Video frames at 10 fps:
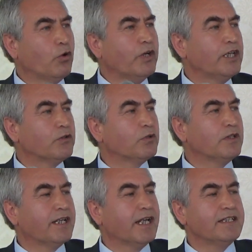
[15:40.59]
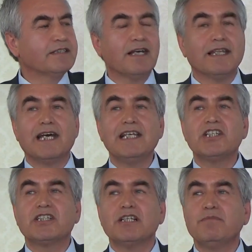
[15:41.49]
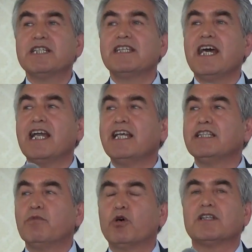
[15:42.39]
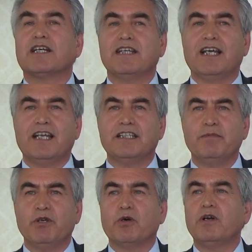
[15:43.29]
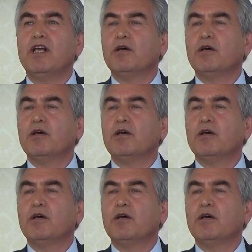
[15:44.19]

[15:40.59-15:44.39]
orayı kullanan insanla ilişkili bir değerlendirme, ortak değerlendirme yok.